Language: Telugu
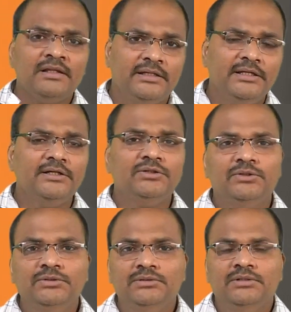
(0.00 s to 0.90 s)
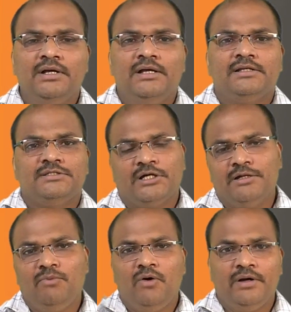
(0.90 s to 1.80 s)
దీనికి తోడు
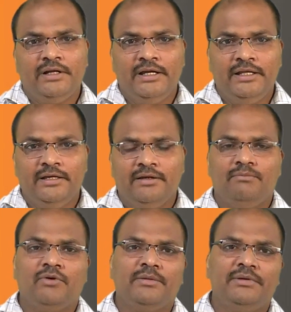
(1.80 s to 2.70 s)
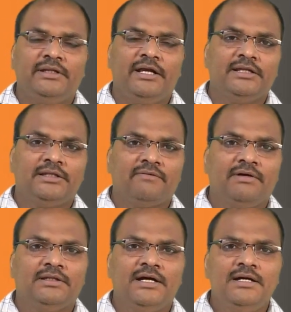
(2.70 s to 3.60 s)
జగన్మోహన్ రెడ్డి ముఖ్యమంత్రి అయిన
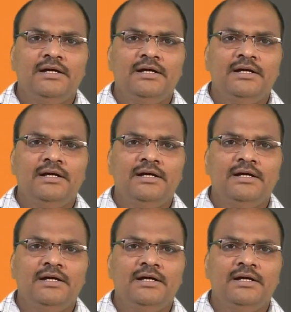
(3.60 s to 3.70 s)
తర్వాత